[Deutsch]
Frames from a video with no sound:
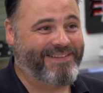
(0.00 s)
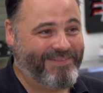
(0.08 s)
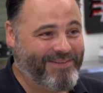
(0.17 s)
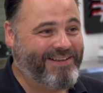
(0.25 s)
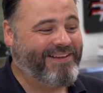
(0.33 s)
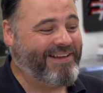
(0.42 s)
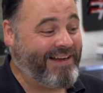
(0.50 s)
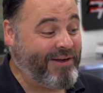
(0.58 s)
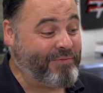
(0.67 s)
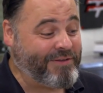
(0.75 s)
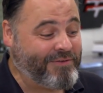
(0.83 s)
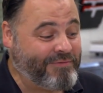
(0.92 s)
für sein
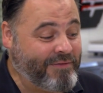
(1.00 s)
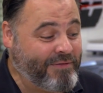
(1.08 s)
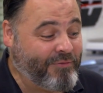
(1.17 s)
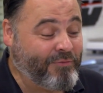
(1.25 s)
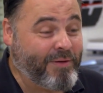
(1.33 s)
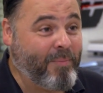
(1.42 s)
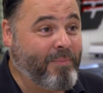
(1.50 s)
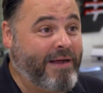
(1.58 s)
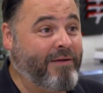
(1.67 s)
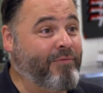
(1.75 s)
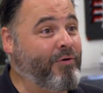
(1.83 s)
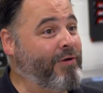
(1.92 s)
Brot ausschließlich
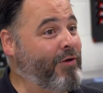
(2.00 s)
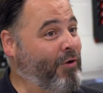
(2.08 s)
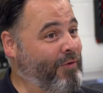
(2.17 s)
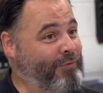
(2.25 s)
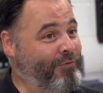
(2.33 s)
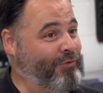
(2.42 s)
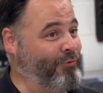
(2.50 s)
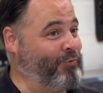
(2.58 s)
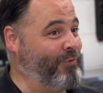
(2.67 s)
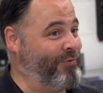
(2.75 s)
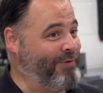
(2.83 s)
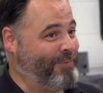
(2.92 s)
frische Zutaten.
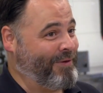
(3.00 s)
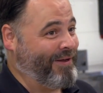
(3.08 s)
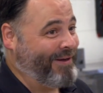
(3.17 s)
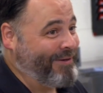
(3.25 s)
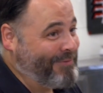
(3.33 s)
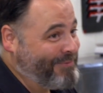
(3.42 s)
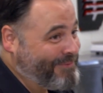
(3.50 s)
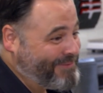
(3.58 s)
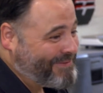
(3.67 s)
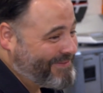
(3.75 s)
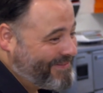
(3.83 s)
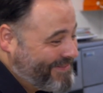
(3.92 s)
Kein Wunder,
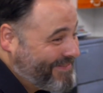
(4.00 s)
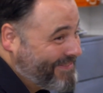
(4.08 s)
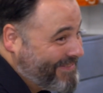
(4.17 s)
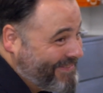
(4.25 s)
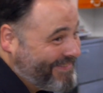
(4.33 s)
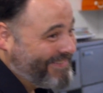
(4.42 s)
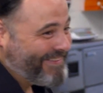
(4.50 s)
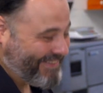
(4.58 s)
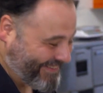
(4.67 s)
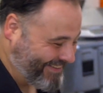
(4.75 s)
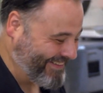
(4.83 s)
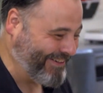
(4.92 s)
dass die der
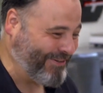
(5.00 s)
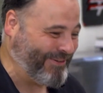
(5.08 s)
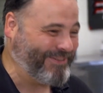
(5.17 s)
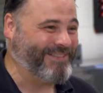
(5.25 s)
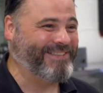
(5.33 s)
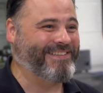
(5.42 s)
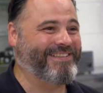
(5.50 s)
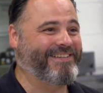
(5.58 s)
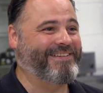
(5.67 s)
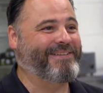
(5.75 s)
Fertigbackmischung ihm sauer